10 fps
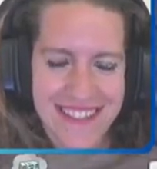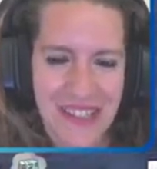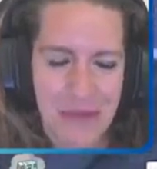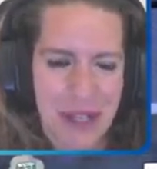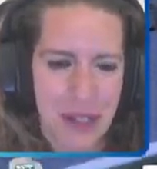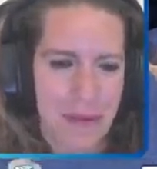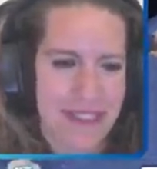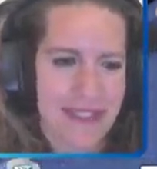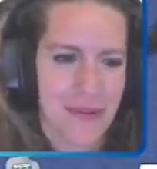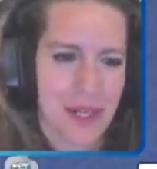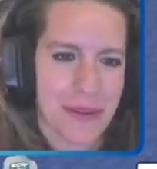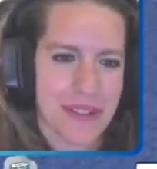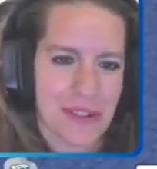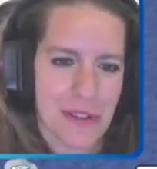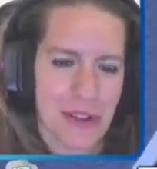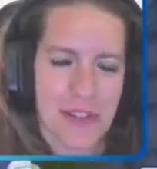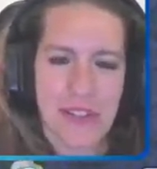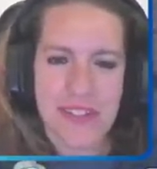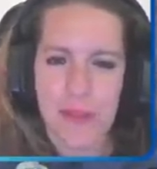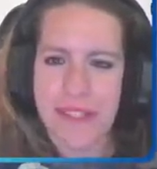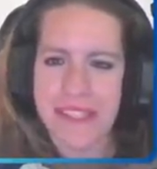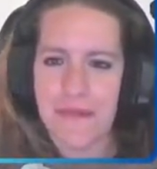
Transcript: ma come si suona questo coso? Secondo me si